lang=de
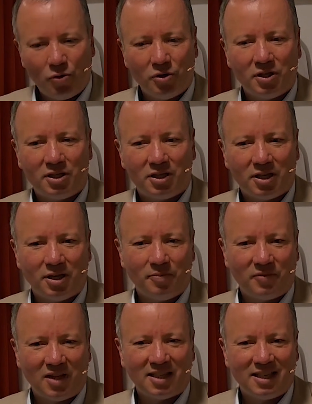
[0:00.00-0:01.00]
Und
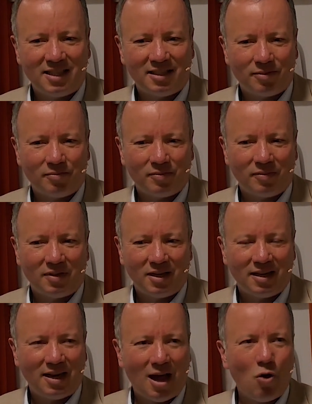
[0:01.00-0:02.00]
ähm, das ist
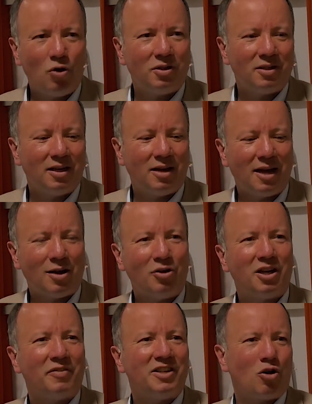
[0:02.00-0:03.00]
auch, hat auch
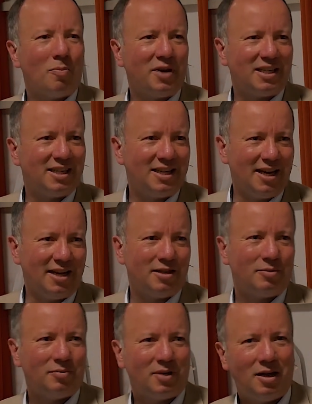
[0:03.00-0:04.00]
eine gewisse
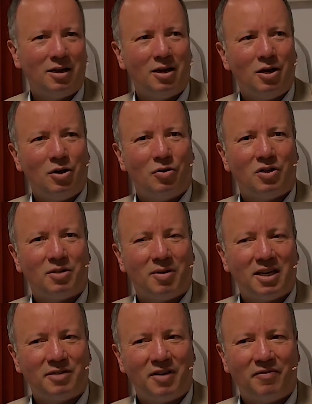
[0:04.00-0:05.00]
Komplexität. Ja? Und
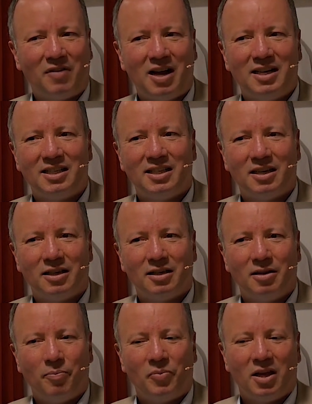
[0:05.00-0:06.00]
zwar deswegen, diese
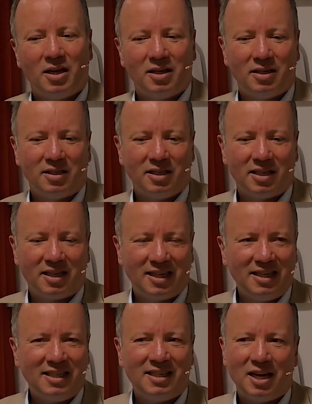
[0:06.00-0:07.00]
diese
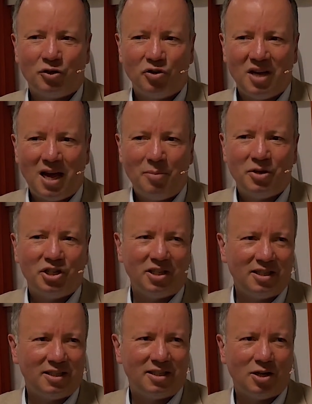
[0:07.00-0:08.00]
Krise ja dynamisch
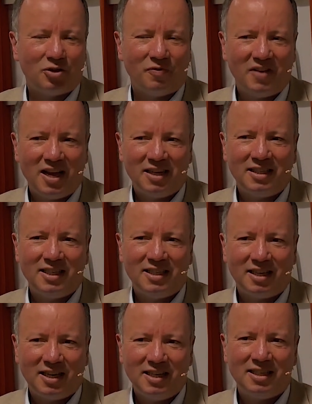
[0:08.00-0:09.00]
ist. Also während
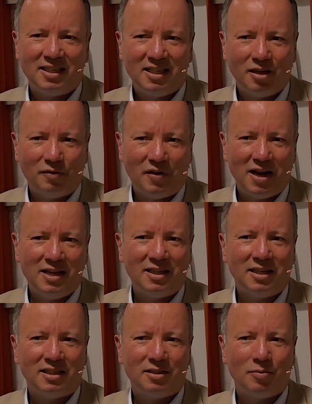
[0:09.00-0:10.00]
diese Krise sich
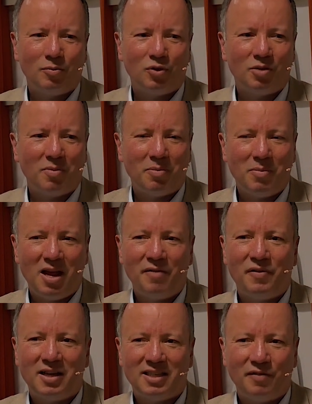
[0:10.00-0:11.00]
entfaltet, muss man
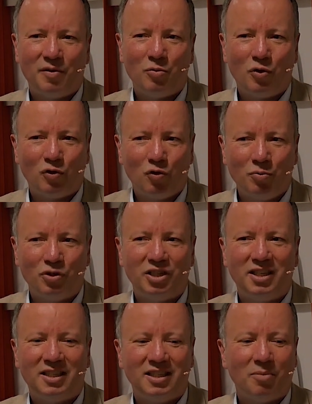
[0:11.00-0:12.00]
mehrfach sein Vermögen
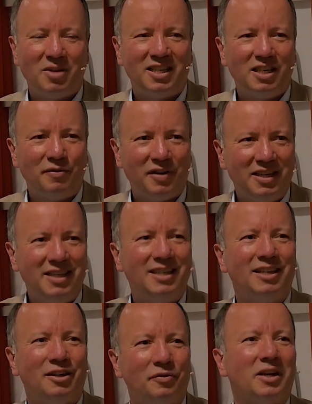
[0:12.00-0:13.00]
umschichten, damit es nicht
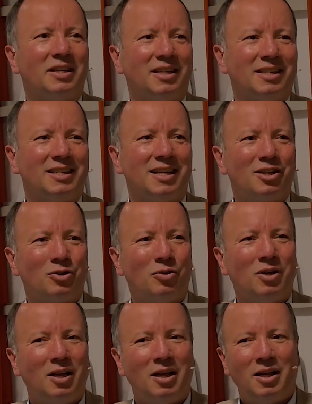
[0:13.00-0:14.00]
vernichtet wird. Das ist
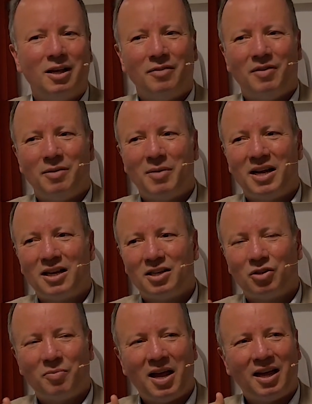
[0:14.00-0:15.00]
also, weil man hat
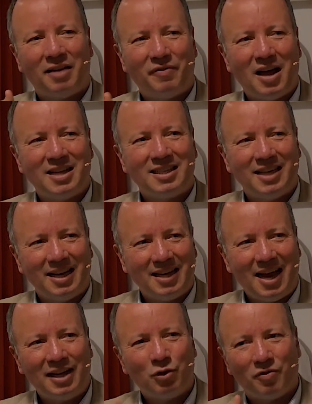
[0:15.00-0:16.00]
also mehrere Phasen der
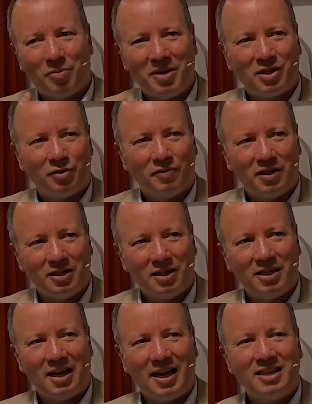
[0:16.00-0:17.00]
Enteignung, wenn man so will.
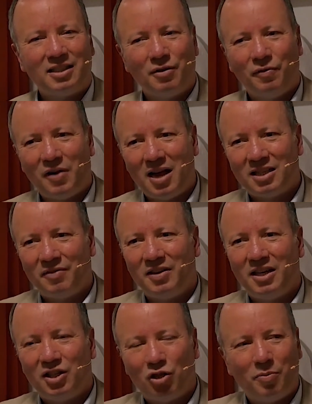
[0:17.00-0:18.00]
Ne? In der ersten Phase,
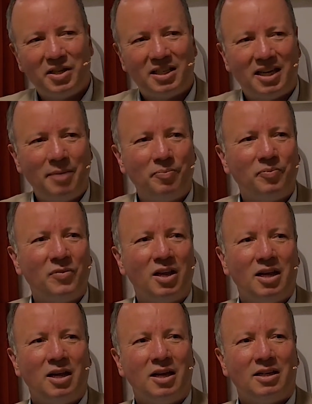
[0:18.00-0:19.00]
wenn die Zombies kippen,
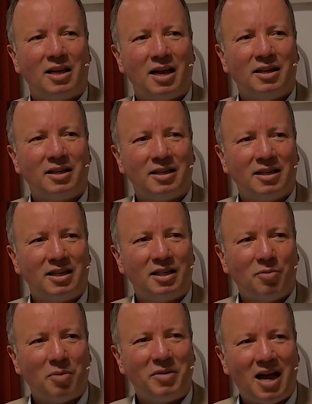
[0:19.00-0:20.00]
dann
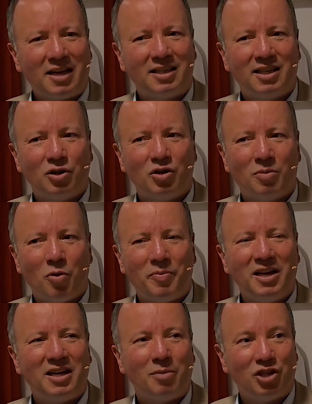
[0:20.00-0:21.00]
ist man mit Aktien und
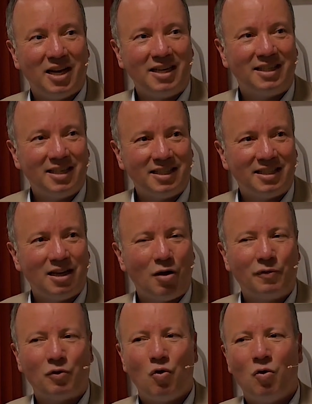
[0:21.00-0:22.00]
Immobilien am schlechtesten
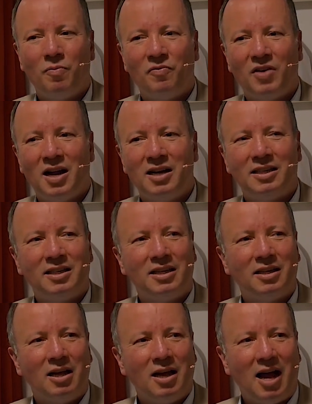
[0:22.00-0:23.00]
aufgehoben, weil
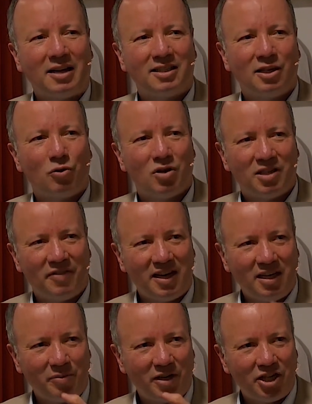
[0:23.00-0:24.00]
die Aktienkurse
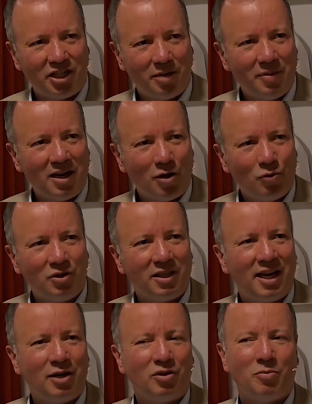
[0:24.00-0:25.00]
werden im Crash immer nach unten
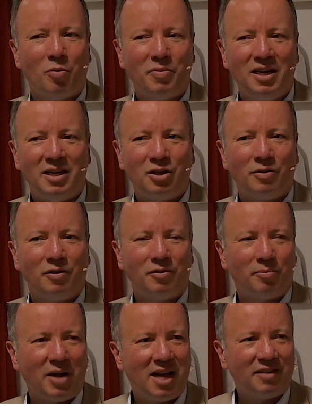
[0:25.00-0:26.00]
gehen und die
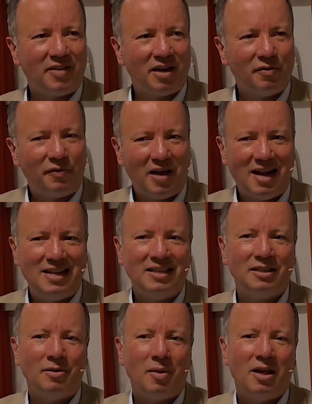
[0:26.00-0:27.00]
Immobilienpreise werden
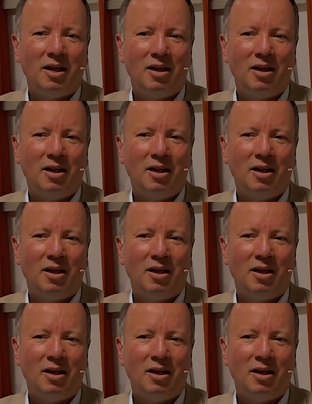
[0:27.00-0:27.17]
fallen,